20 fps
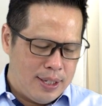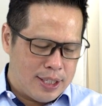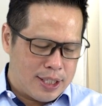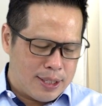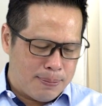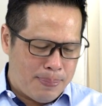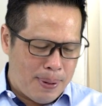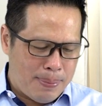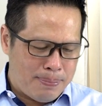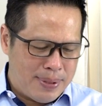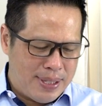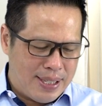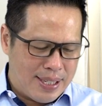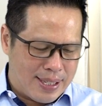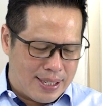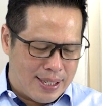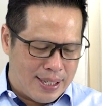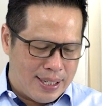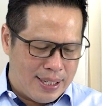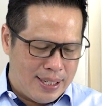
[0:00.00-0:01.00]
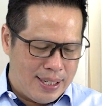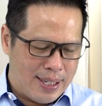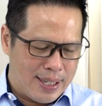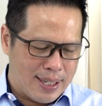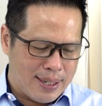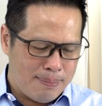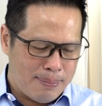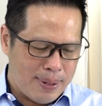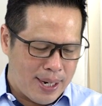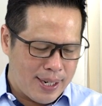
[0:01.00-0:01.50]
Sebab negeri
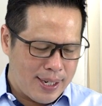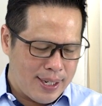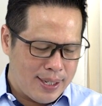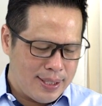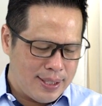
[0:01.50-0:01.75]
kemana